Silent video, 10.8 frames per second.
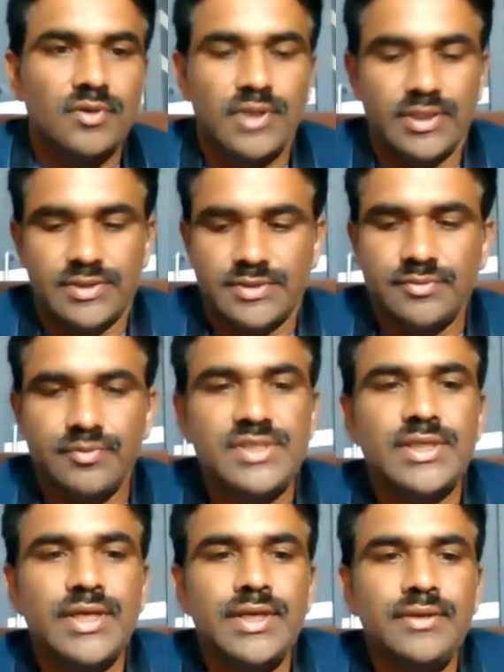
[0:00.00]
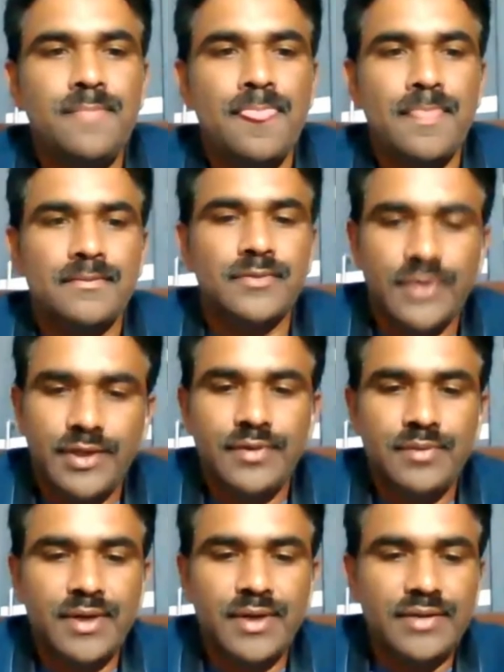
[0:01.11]
ఎస్ వన్స్ అగైన్ గుడ్
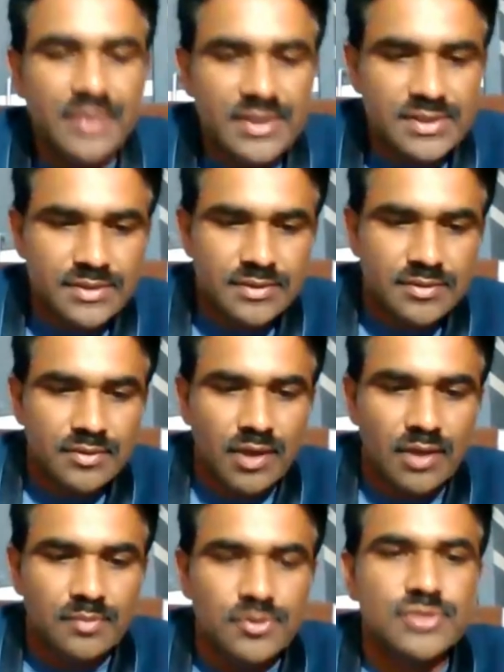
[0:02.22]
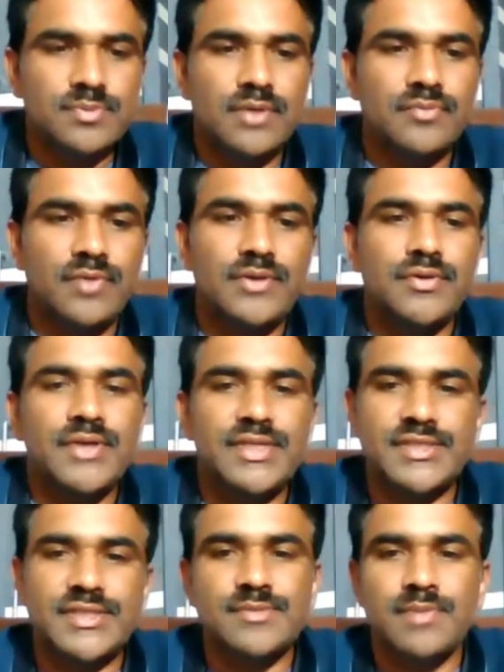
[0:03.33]
ఈవినింగ్ మై డియర్ ఫ్రెండ్స్ ఆల్మోస్ట్ మనం వన్ ట్వంటీ
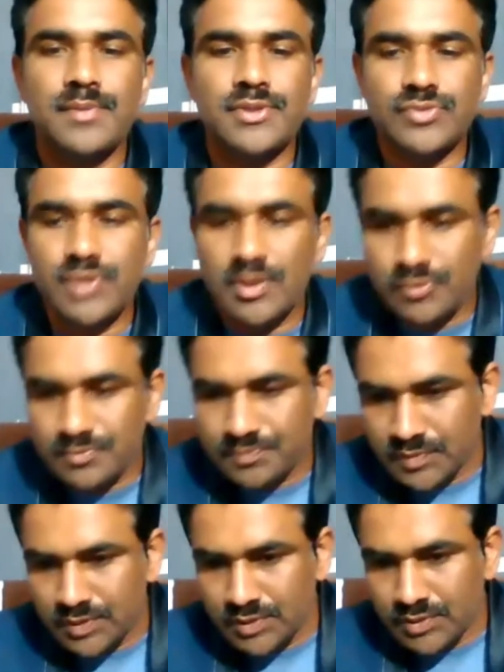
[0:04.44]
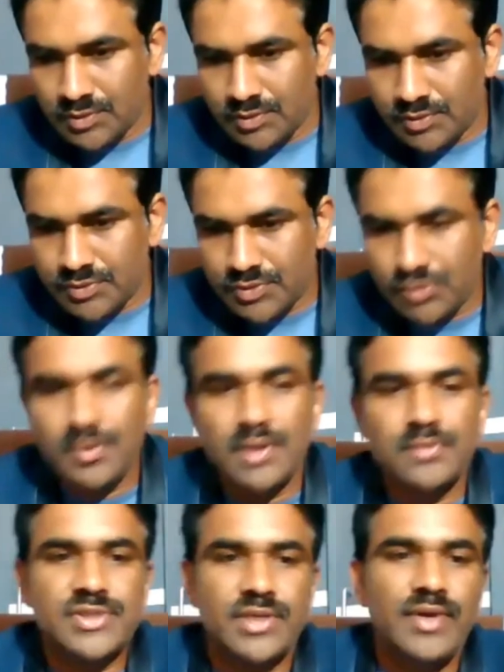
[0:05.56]
సిక్స్ మెంబర్స్ ఉన్నాం సో
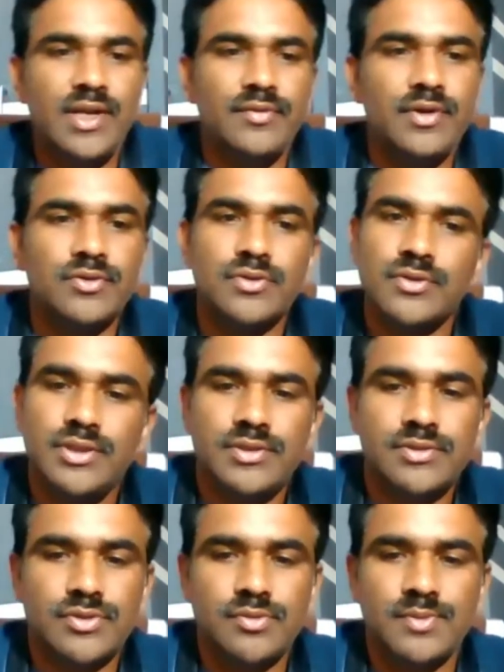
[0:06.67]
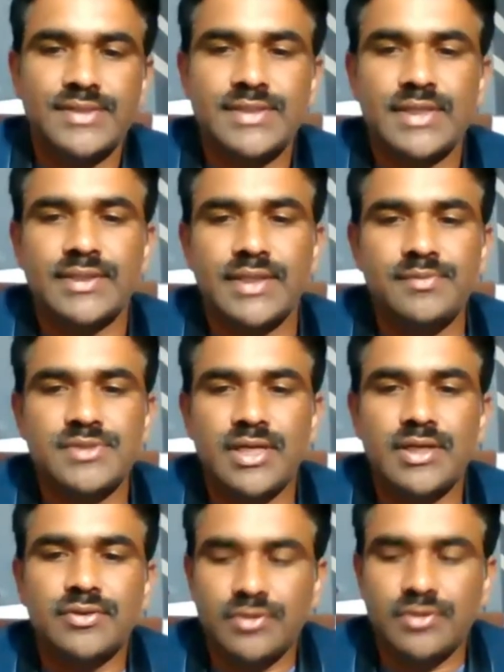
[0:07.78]
మనం సెవెన్ లెవెన్ అవుతుంది సో మన ఎగ్జాక్ట్ టైం
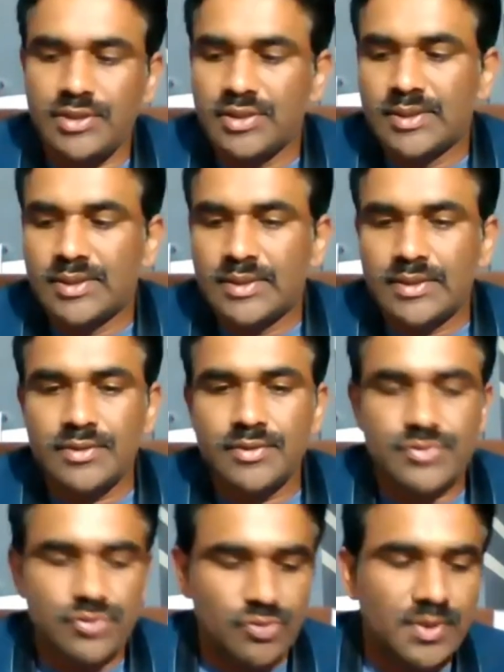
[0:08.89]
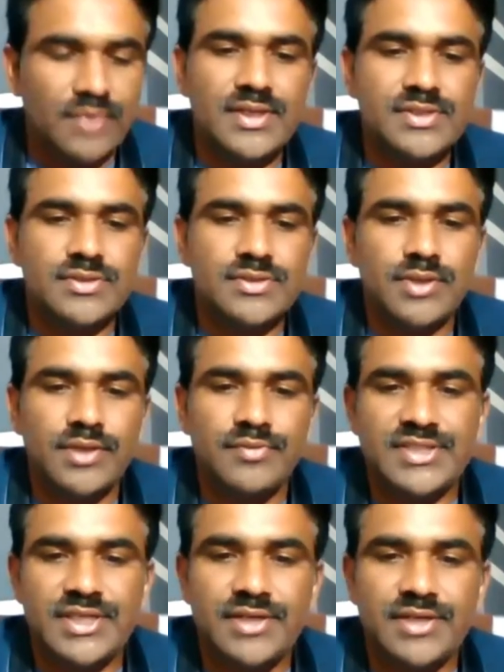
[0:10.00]
స్టార్ట్ అవుతుంది సో మన ఫ్రెండ్స్
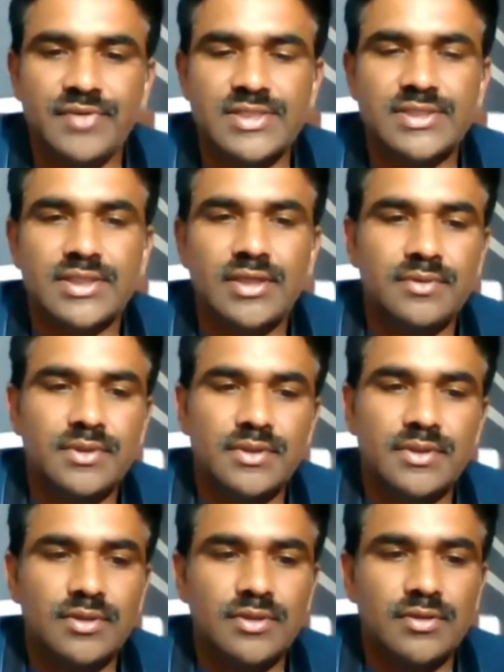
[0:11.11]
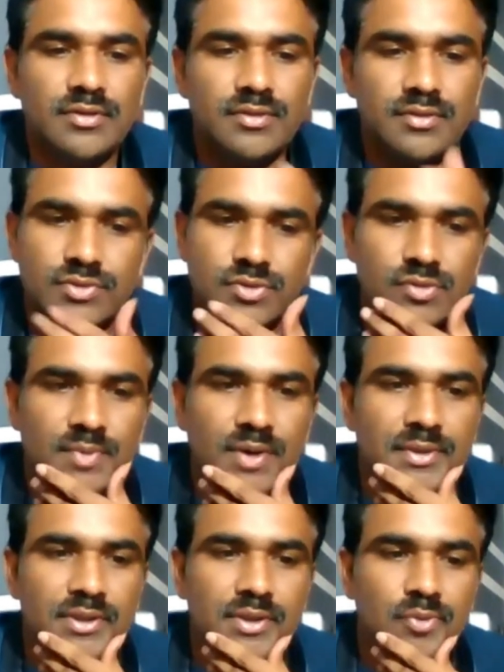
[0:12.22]
ఇన్వైట్ చేయండి ఫాస్ట్గా సో
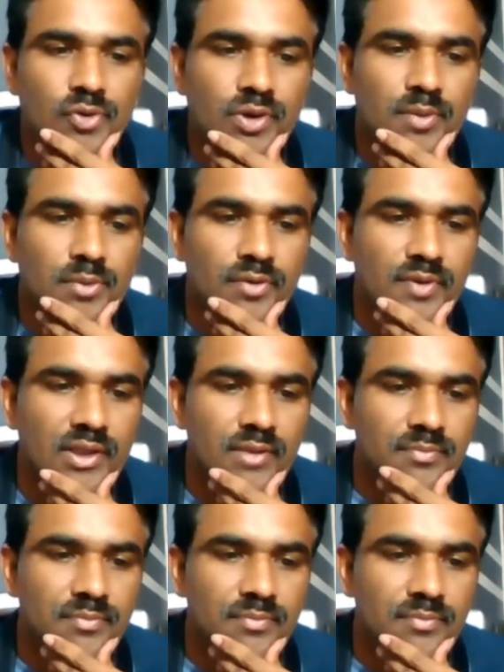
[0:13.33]
మనమైతే ప్రోగ్రాంలోకి వెళ్దాం